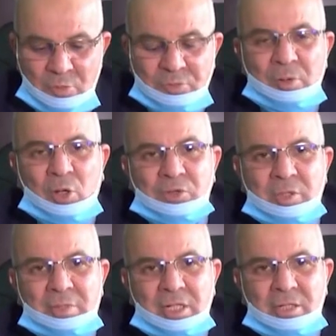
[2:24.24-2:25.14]
فيما يخص
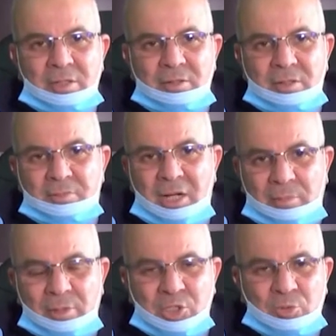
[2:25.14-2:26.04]
المره
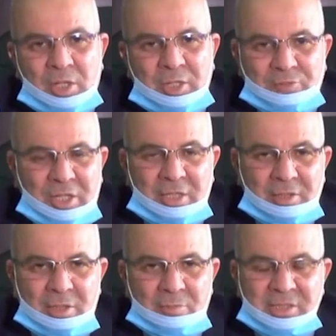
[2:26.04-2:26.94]
الملعب الجواري
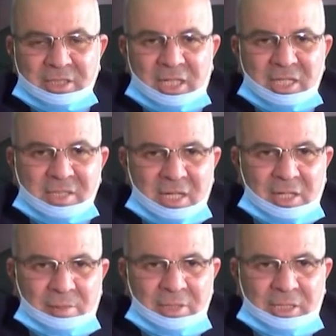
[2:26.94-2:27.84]
فعلا المنطقه
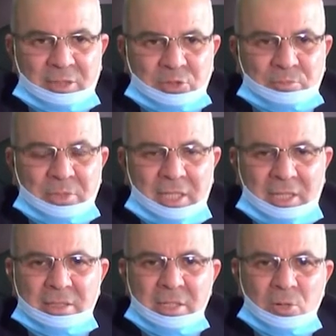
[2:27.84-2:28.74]
زاخره بعدد
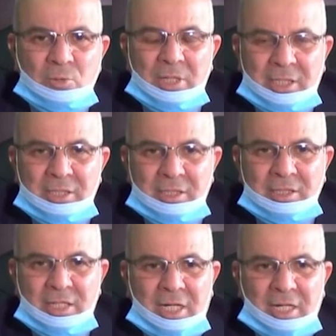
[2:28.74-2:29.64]
شبانها ولكن
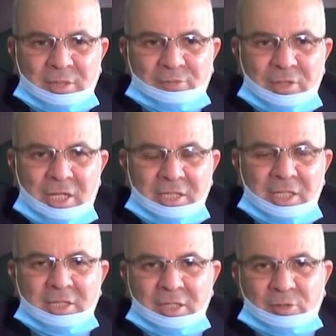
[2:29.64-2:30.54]
هي اراضي فلاحيه
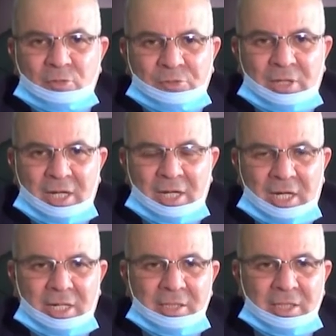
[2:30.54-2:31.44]
اذا توفر
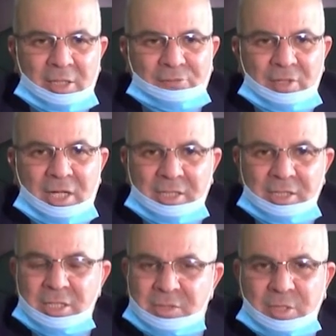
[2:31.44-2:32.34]
عقار غير
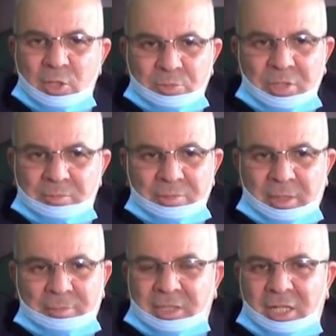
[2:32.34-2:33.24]
فلاحي سيمكن
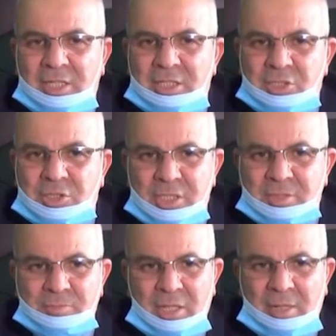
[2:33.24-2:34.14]
بطبيعه الحال
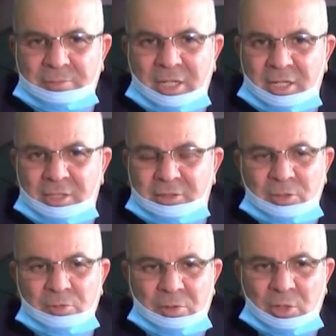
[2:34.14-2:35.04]
انجاز ملعب
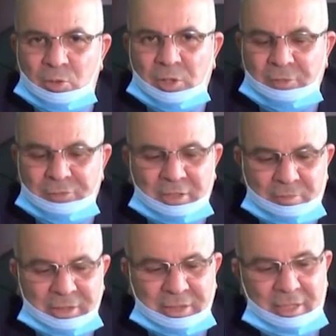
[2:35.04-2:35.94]
كدوائر الاخرى في هذه
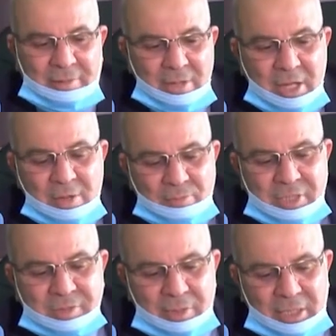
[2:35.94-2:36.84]
المنطقه
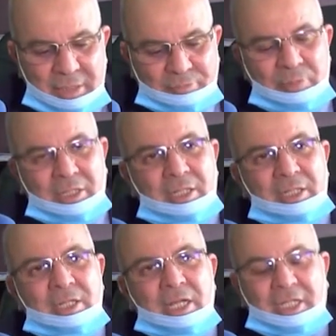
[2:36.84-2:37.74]
بالنسبه للربط
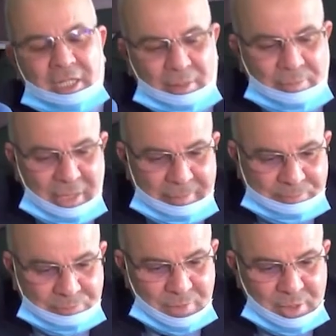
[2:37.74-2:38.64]

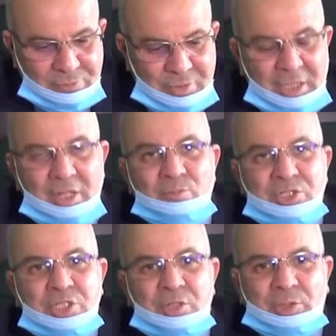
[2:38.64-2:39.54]
بالكهرباء فعلا
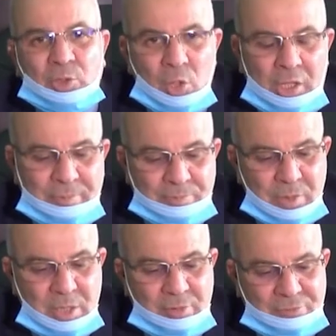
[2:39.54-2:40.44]
المشكل مطروح
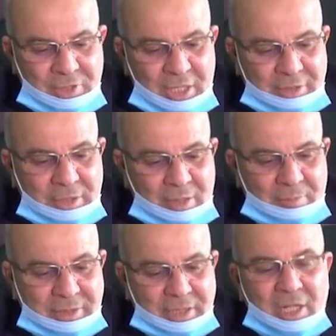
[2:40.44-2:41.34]
في هذه
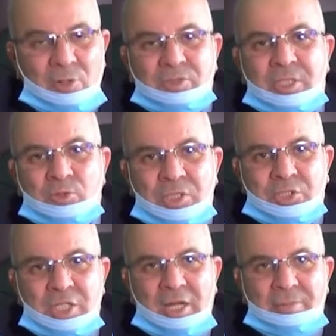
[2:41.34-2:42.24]
المنطقه
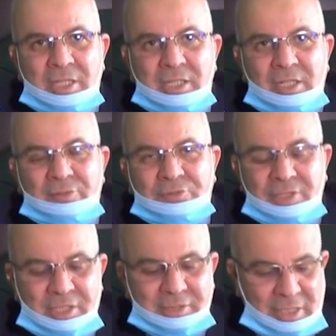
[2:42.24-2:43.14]
وسنسجل عمليه
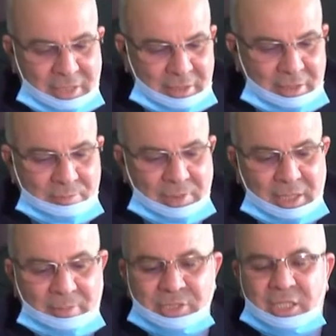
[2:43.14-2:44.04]
في اطار
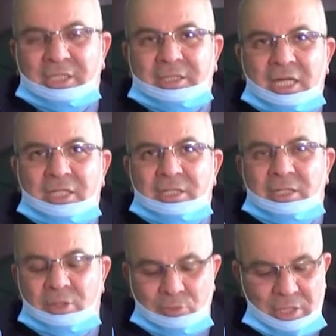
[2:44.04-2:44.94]
البرنامج القطاعي
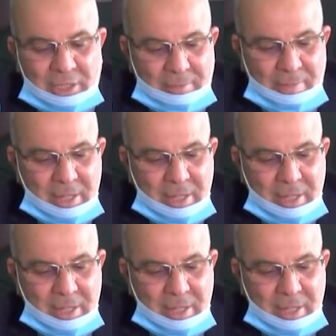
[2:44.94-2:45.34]
للولايه